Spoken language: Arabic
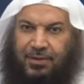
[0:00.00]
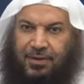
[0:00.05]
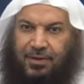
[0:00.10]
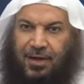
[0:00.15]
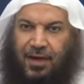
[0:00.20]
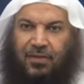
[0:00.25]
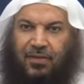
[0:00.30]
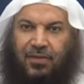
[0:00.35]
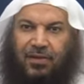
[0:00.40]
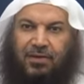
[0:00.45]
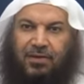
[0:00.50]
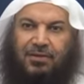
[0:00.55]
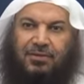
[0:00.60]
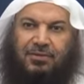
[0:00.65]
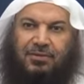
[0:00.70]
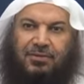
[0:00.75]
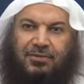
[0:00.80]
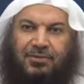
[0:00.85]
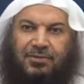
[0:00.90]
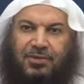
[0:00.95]
هذا
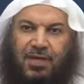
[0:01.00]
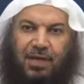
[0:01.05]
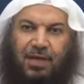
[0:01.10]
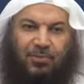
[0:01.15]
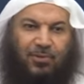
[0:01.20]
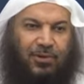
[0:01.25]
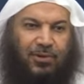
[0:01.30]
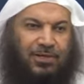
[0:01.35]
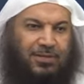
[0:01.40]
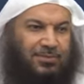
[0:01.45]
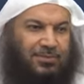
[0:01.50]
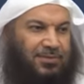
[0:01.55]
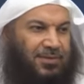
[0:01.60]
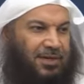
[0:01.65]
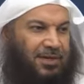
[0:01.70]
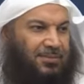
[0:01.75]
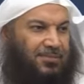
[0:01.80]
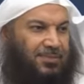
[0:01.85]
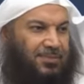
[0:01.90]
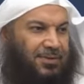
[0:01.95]
صعب وليس
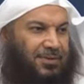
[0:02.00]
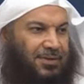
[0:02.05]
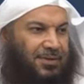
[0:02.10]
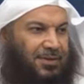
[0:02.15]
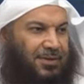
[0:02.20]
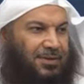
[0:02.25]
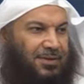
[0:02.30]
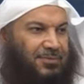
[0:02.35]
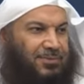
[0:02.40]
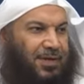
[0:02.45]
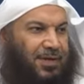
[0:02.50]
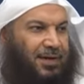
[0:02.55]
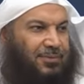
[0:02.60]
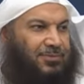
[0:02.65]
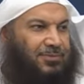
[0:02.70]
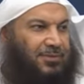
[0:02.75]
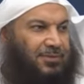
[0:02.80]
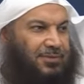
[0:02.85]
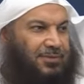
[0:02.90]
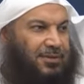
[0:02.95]
بصعب
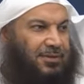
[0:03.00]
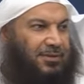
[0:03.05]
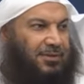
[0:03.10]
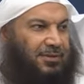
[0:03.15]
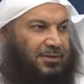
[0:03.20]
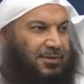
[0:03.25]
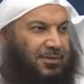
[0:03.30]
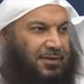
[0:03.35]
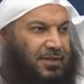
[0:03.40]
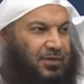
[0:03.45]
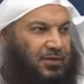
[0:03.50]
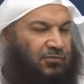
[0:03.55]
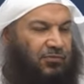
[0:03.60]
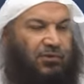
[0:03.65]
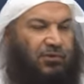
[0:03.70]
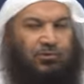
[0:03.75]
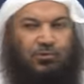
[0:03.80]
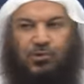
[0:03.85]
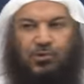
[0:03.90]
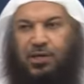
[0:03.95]
صعب جدا
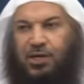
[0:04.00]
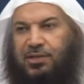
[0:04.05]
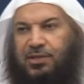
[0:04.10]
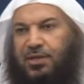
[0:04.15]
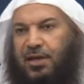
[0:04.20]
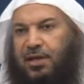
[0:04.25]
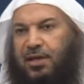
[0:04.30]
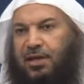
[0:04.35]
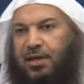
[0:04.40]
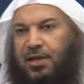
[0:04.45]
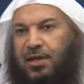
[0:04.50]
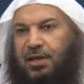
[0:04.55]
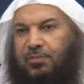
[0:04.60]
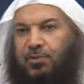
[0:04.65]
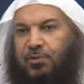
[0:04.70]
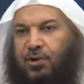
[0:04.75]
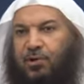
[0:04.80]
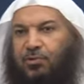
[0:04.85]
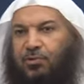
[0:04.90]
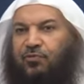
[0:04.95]
فنسخت هذه الآية
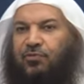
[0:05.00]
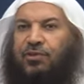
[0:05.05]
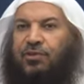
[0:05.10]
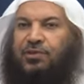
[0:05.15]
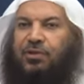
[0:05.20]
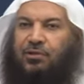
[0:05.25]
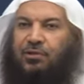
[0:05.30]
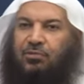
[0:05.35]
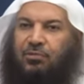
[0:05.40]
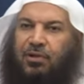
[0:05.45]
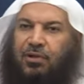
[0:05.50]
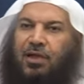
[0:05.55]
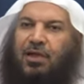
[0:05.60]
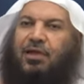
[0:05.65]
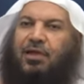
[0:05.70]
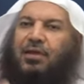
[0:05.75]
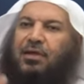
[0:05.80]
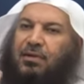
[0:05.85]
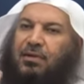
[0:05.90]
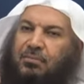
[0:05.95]
بقول فاتقوا
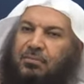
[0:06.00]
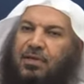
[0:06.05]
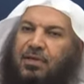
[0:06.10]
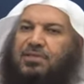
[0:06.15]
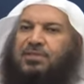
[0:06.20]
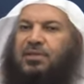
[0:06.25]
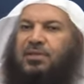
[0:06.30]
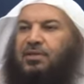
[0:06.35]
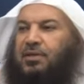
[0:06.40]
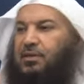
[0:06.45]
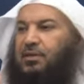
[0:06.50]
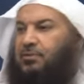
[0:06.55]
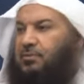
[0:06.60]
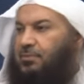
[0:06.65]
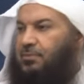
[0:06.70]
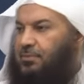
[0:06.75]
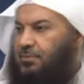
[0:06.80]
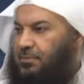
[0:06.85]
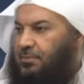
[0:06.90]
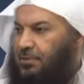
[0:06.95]
الله ما استطعتم
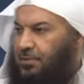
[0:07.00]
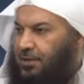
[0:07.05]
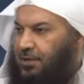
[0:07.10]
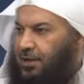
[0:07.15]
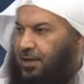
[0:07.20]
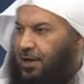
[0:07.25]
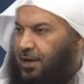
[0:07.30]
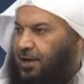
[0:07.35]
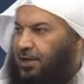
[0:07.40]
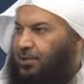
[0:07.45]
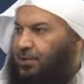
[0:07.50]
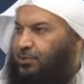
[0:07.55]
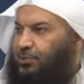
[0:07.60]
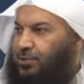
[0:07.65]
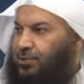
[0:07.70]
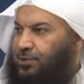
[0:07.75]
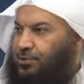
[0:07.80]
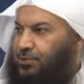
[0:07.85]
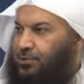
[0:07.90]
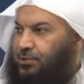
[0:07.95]
على
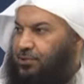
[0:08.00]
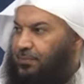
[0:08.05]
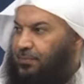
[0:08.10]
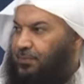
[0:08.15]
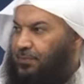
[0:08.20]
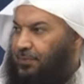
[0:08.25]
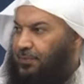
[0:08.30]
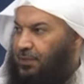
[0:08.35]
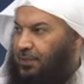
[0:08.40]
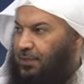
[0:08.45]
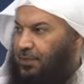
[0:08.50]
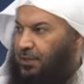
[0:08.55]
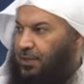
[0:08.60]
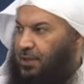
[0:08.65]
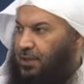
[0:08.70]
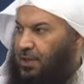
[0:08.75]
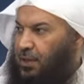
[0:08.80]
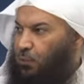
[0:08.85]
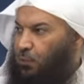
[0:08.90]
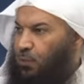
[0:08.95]
قدرتكم
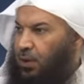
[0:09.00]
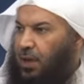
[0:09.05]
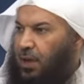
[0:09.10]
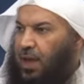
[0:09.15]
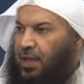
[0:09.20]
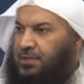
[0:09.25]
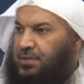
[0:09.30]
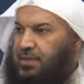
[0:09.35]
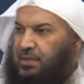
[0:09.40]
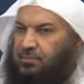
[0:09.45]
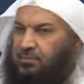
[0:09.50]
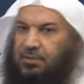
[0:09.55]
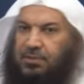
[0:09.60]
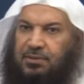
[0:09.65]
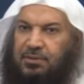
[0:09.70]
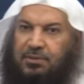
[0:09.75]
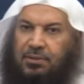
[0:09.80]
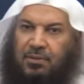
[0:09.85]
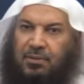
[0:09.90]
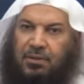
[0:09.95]
والأحسن
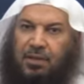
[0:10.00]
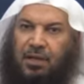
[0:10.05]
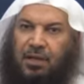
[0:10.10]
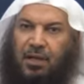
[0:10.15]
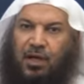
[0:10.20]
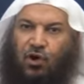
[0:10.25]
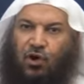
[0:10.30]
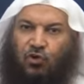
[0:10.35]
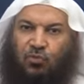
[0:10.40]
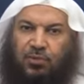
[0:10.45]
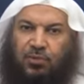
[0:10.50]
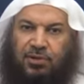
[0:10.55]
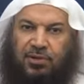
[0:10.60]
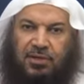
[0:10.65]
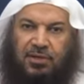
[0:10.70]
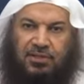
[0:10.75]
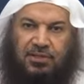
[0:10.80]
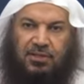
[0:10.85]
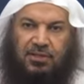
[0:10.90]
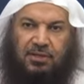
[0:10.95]
من القول
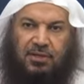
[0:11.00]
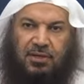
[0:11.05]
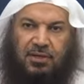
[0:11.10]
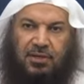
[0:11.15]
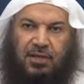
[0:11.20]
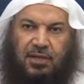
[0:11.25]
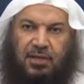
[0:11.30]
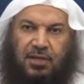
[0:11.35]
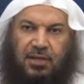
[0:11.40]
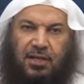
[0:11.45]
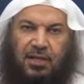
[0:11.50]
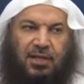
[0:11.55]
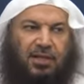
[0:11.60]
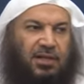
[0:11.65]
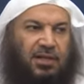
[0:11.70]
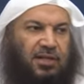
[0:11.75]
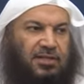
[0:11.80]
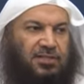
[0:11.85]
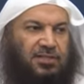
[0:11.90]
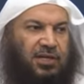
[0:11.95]
بالنسخ لأن
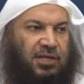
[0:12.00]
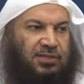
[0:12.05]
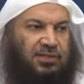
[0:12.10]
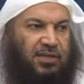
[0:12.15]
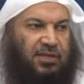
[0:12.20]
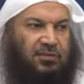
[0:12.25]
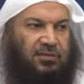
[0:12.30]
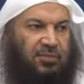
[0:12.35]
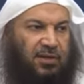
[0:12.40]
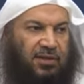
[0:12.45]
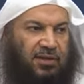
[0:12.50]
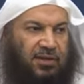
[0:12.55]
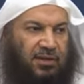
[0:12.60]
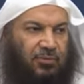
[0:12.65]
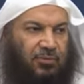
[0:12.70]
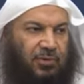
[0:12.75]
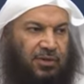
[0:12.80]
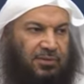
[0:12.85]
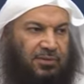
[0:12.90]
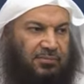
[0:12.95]
النسخ يقتضي ماذا يا
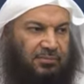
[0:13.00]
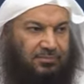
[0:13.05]
إخوان